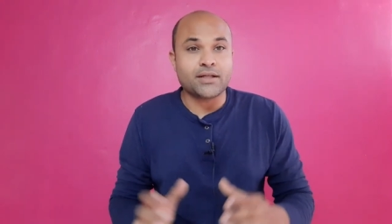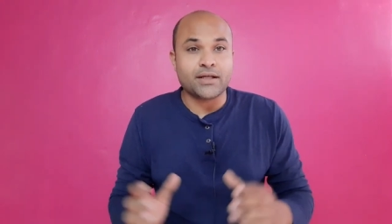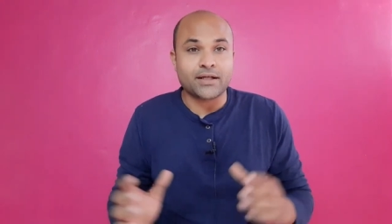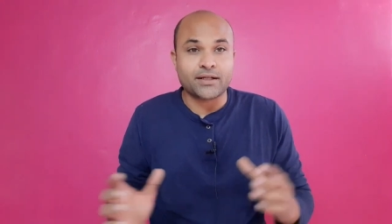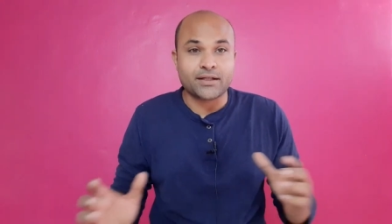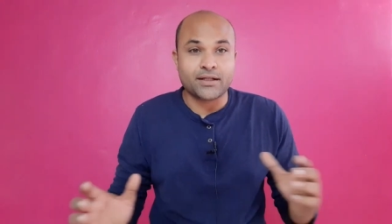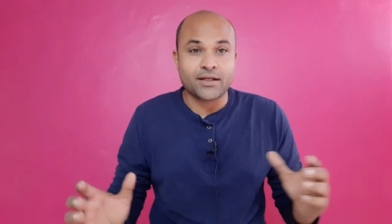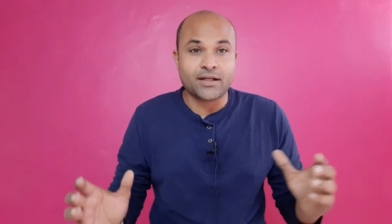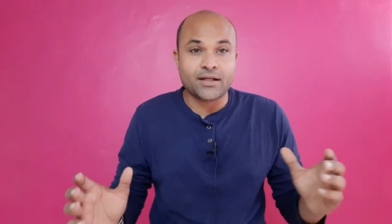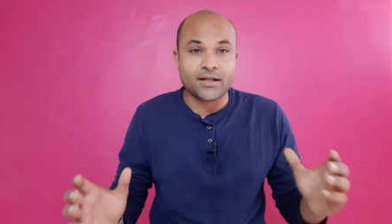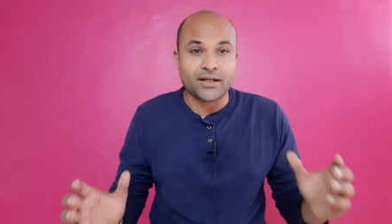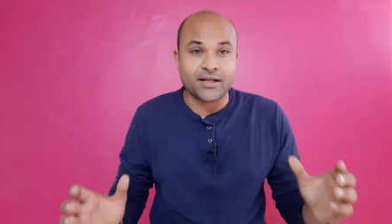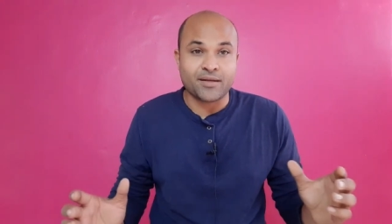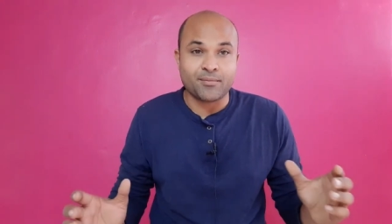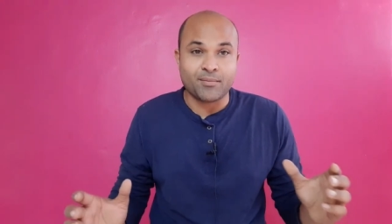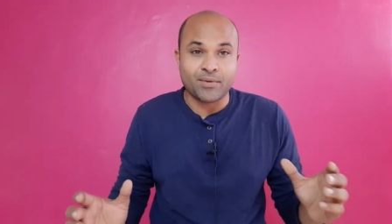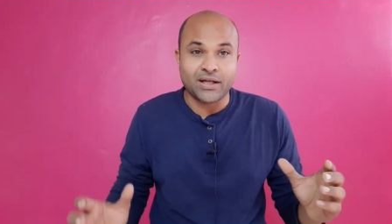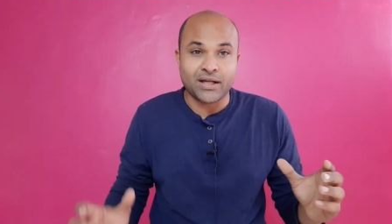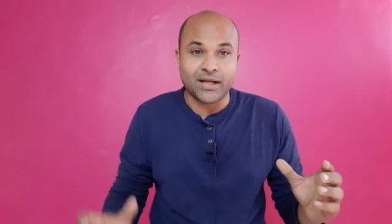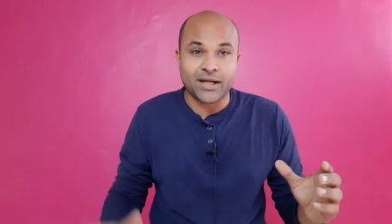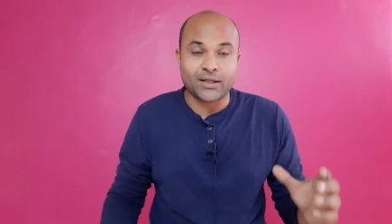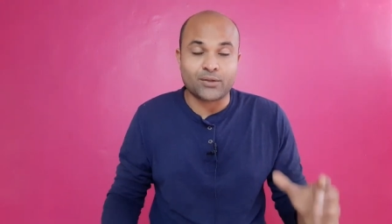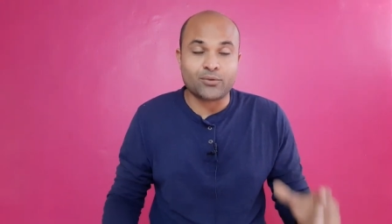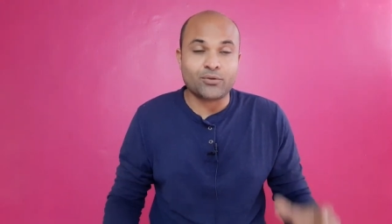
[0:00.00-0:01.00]
देखने नहीं
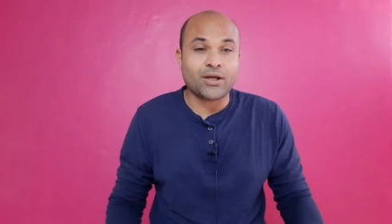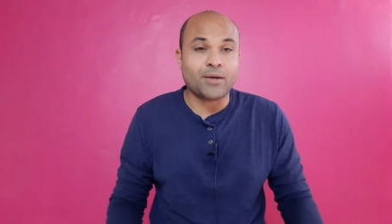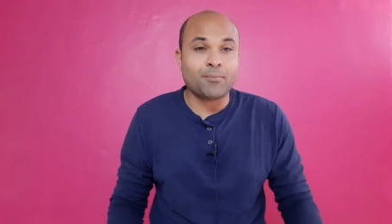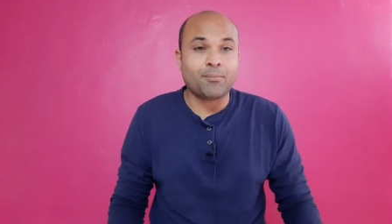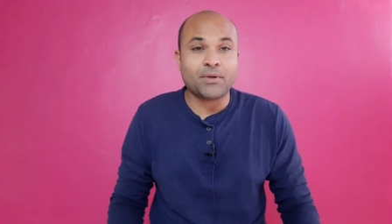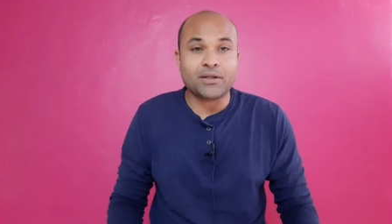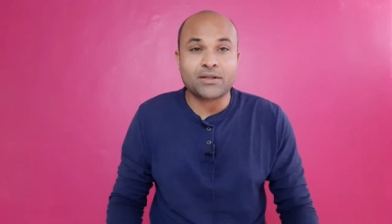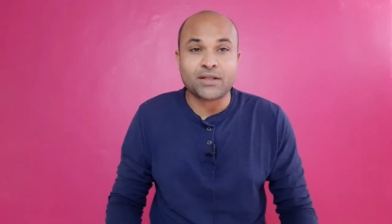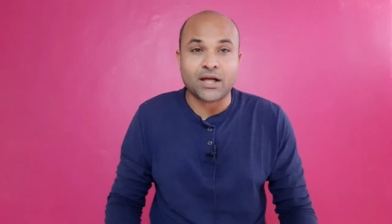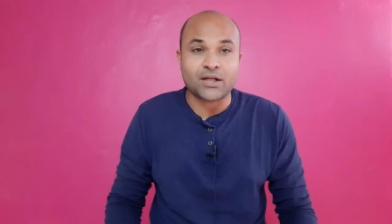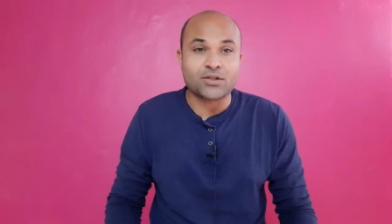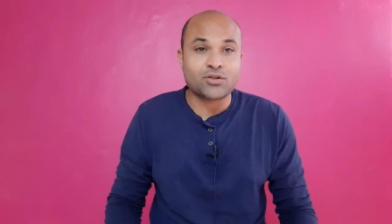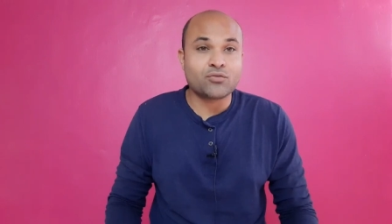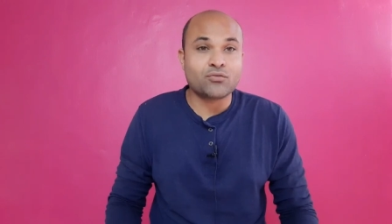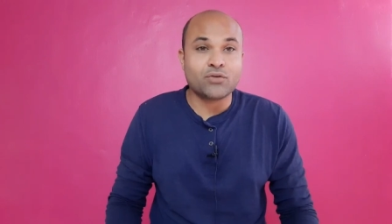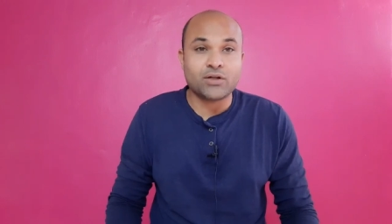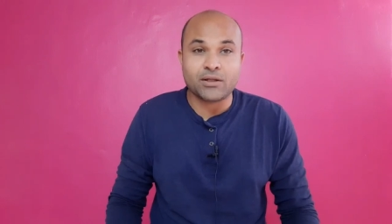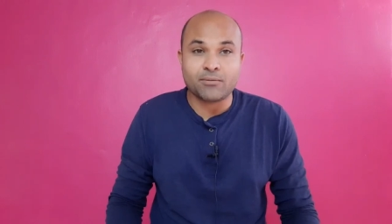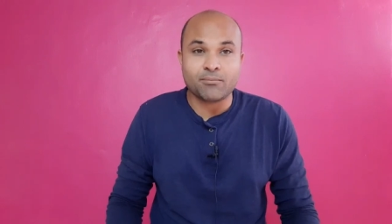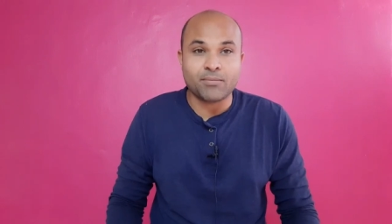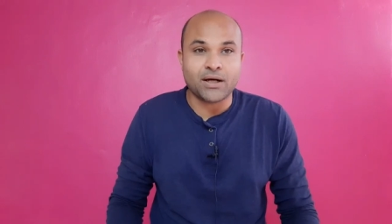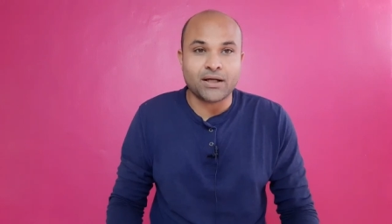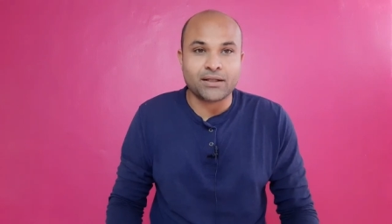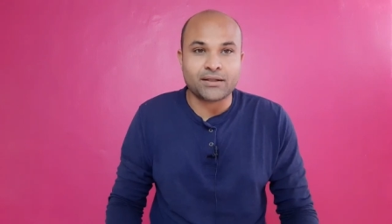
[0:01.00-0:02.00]
मिलेंगे तो यहाँ पे ताजुब
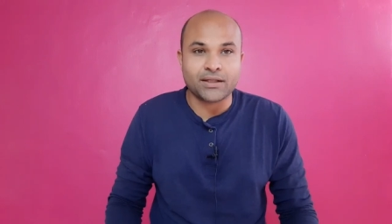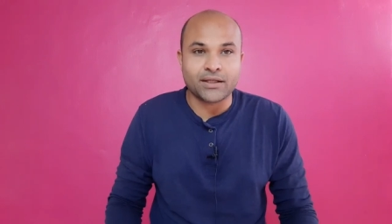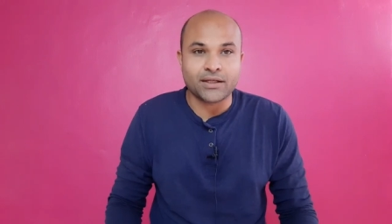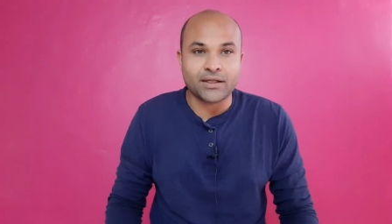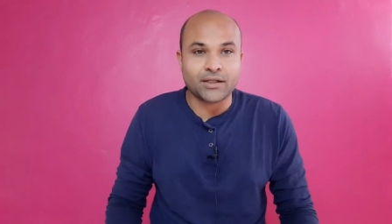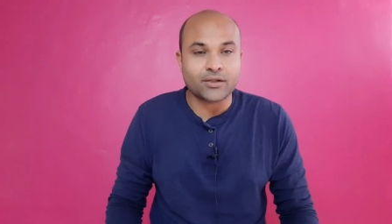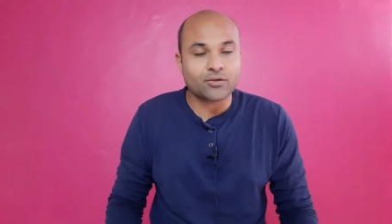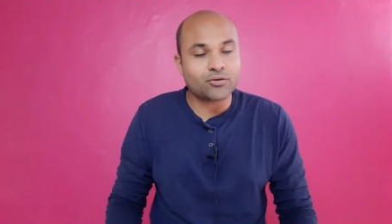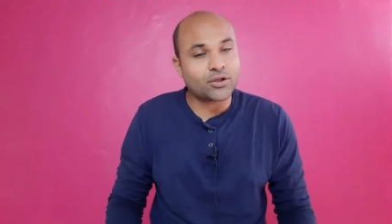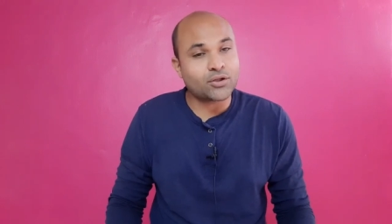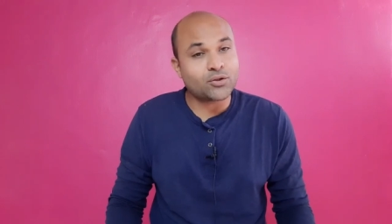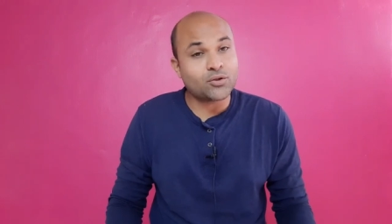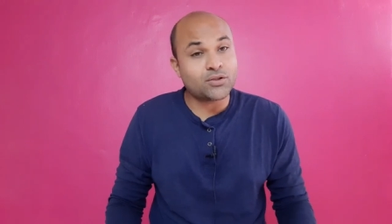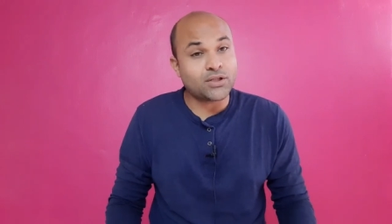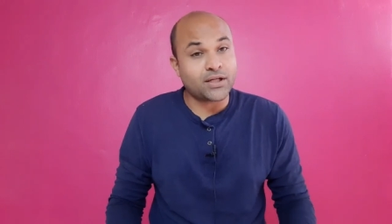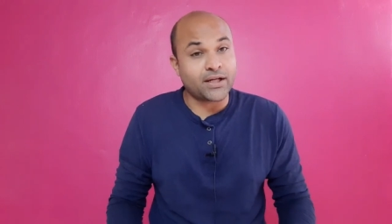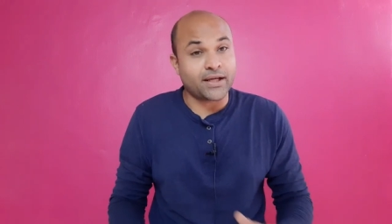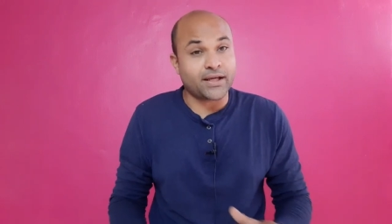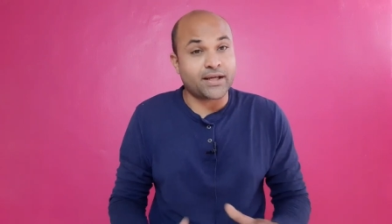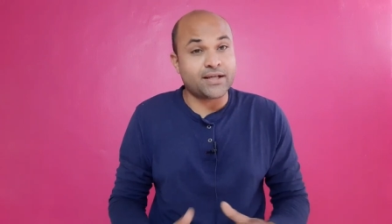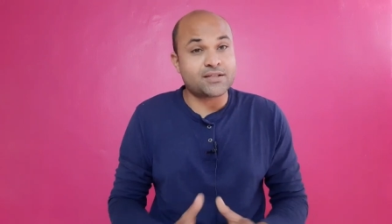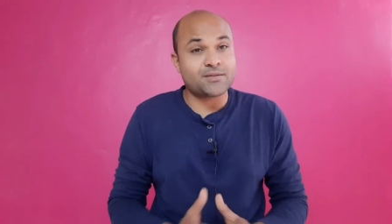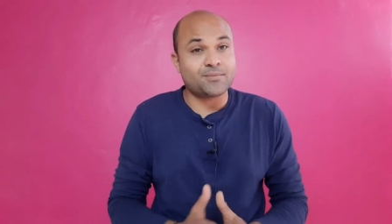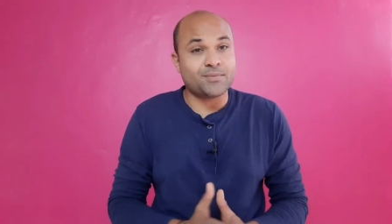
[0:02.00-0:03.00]
वाली बात नहीं है क्योंकि
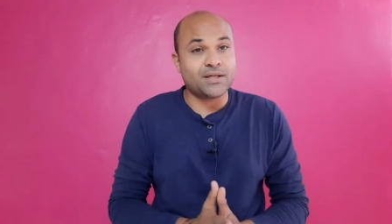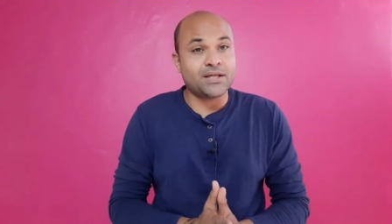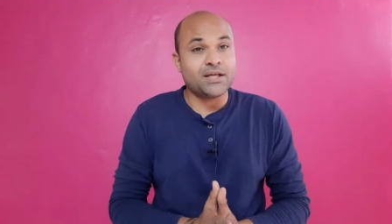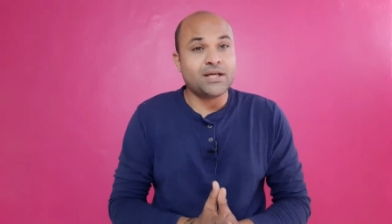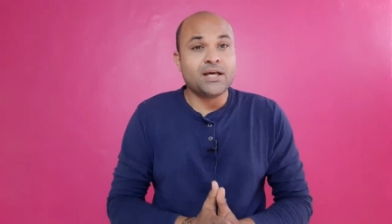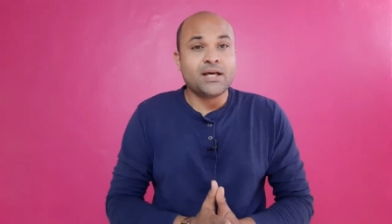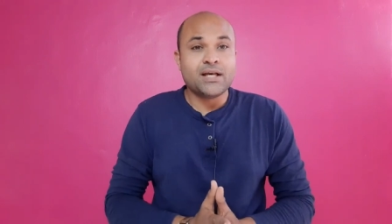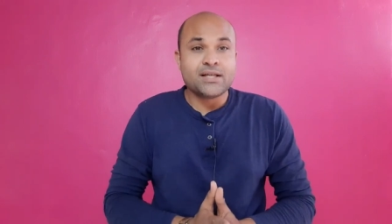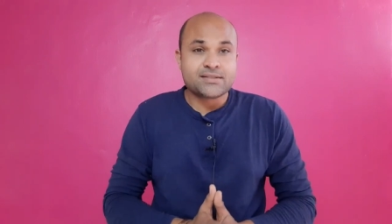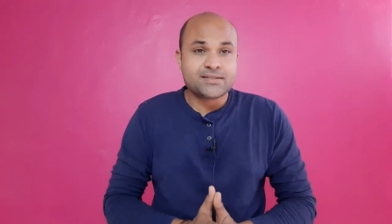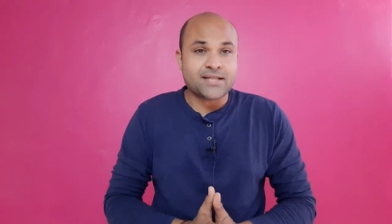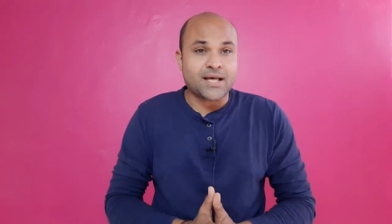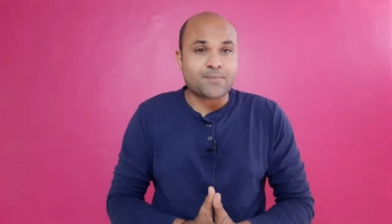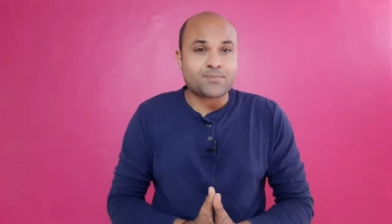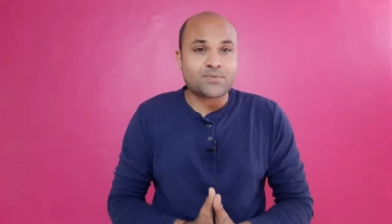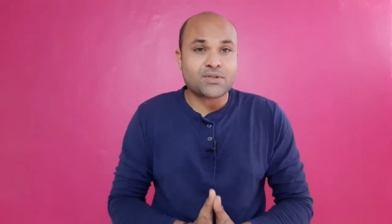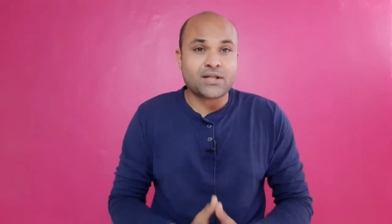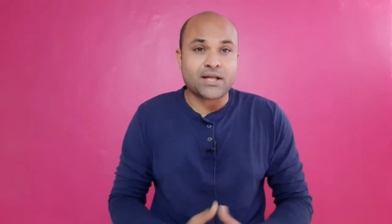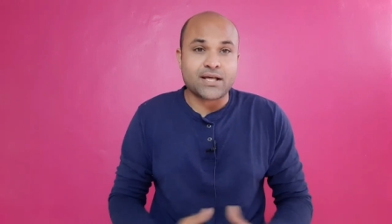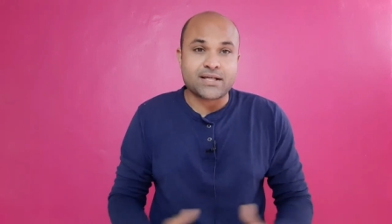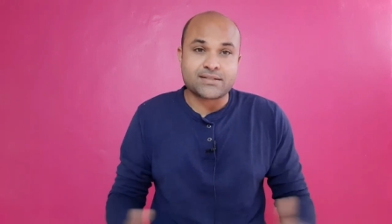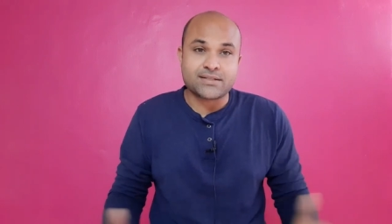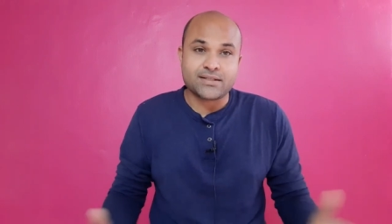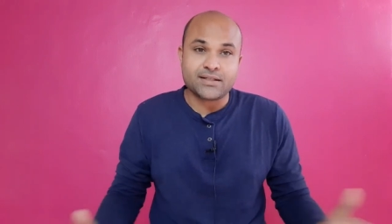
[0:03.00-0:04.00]
2021 में
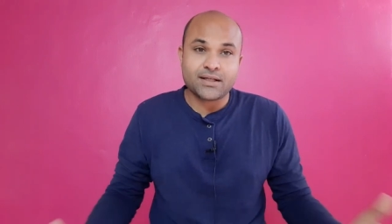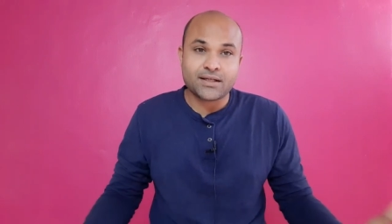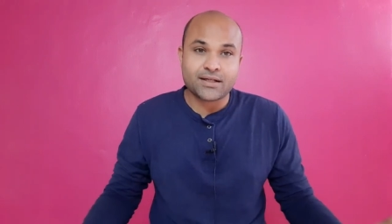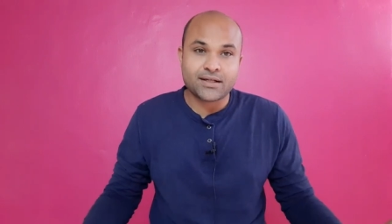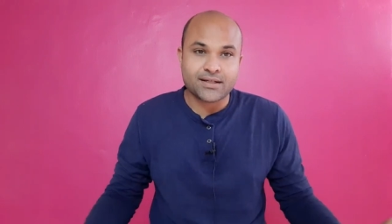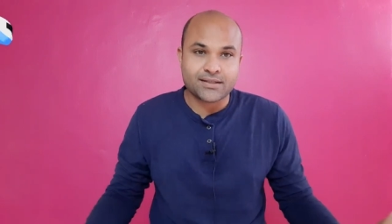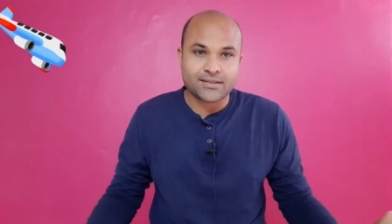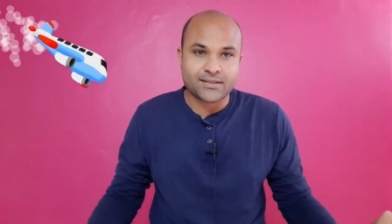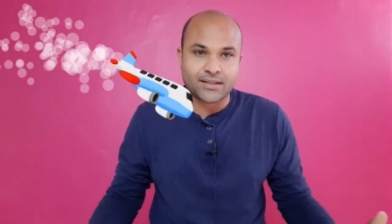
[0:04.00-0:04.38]
सैमसंग ऐसे कर